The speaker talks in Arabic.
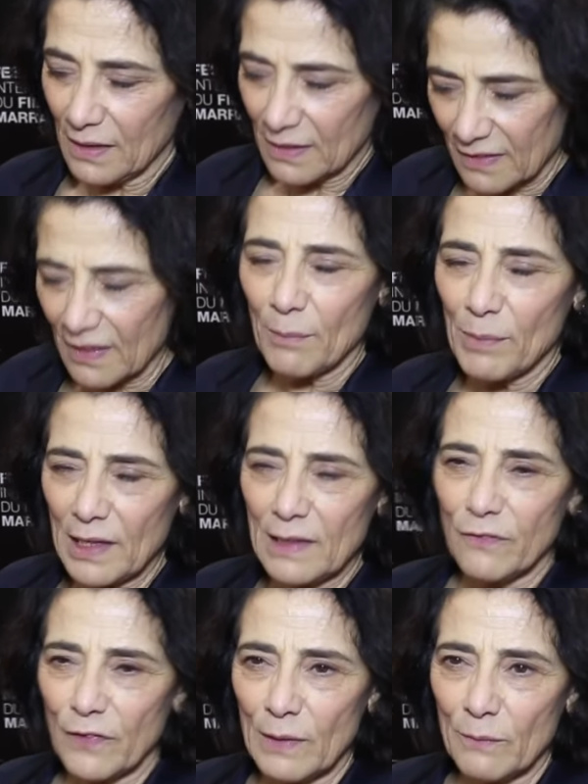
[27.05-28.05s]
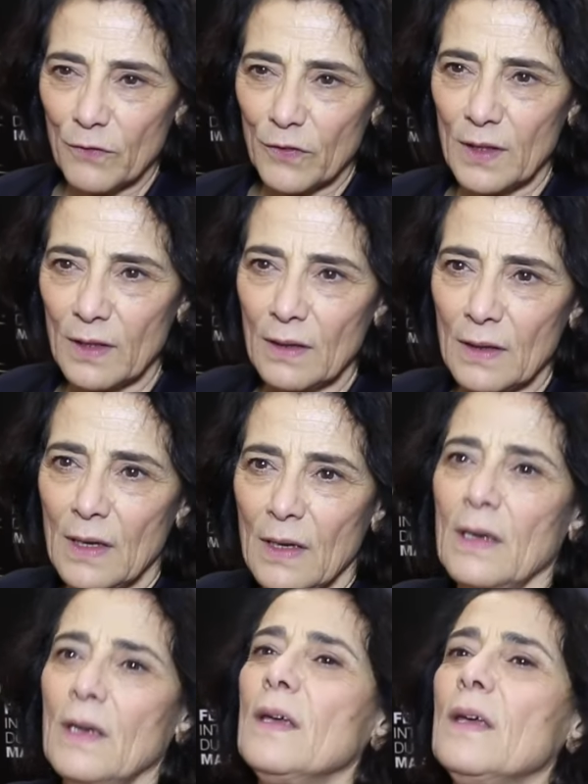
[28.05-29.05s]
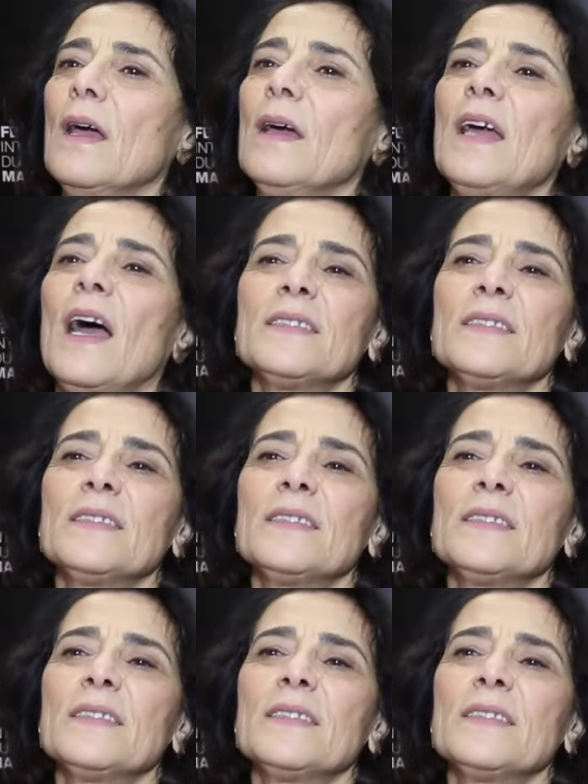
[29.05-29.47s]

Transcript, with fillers: استقبل الفيلم فيه يعني